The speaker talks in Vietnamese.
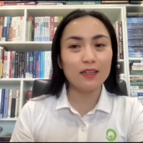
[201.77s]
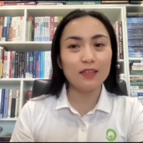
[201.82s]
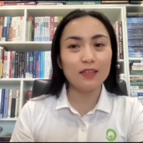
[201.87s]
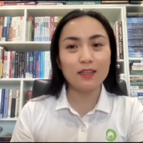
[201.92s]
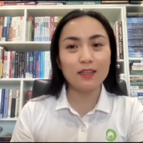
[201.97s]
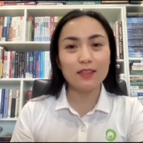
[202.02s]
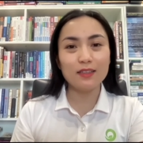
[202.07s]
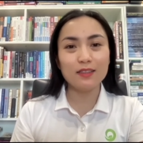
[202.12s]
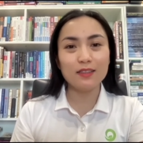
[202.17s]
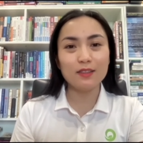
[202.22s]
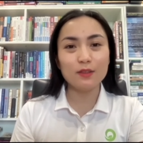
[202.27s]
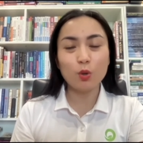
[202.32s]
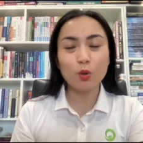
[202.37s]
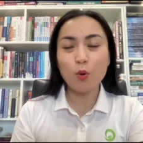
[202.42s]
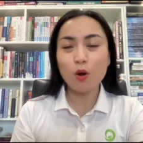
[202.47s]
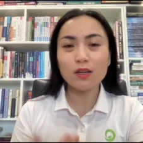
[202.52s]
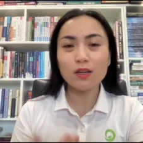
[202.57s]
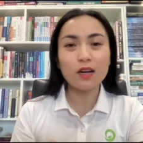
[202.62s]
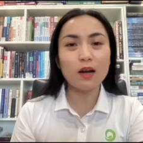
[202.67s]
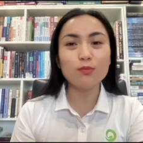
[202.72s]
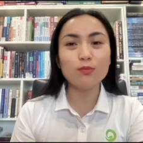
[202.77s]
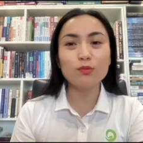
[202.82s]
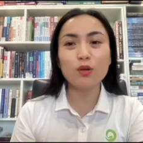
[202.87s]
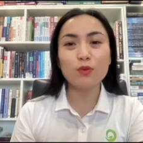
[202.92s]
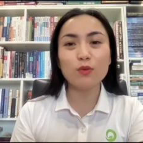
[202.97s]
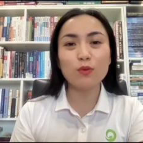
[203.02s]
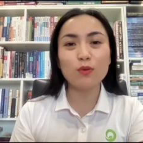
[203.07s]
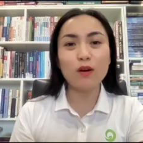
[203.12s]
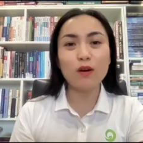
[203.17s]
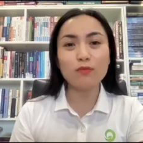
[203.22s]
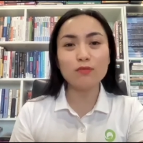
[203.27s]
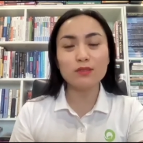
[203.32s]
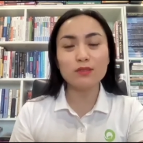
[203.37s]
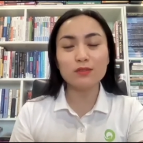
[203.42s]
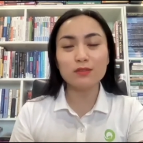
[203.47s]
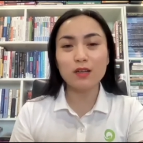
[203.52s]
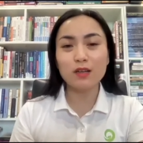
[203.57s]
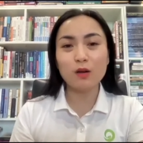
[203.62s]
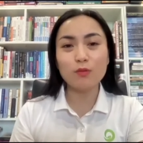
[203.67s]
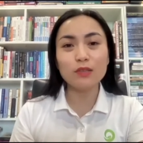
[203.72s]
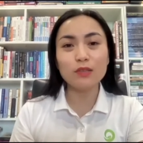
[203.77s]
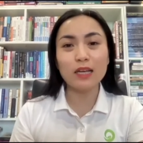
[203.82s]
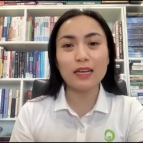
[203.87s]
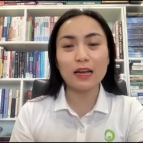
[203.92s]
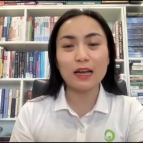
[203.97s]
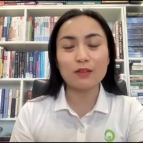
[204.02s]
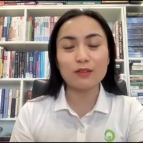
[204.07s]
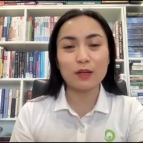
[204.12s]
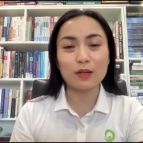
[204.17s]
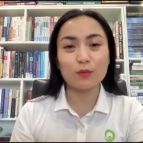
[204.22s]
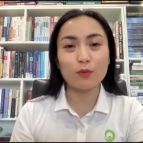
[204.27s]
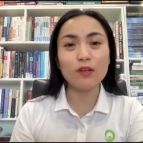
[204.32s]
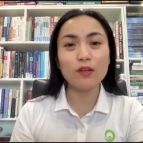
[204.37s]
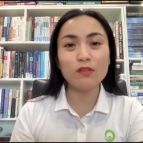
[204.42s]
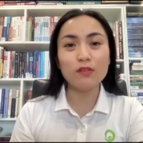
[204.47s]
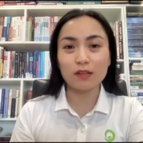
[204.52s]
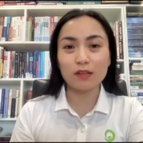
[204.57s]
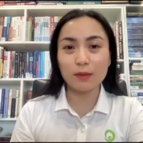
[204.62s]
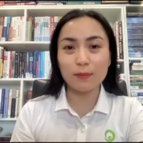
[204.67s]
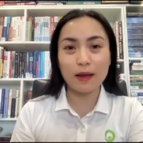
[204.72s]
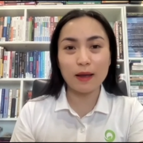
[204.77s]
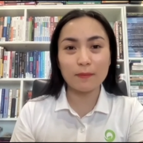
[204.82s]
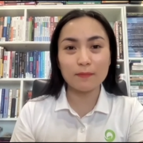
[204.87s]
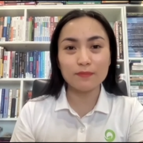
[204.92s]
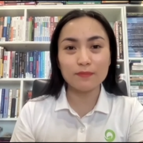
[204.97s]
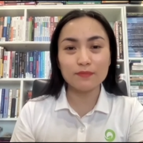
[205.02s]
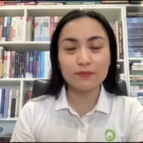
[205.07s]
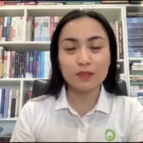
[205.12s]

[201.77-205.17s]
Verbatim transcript: thì thuốc không thôi cũng không không thể nào giải quyết được các bạn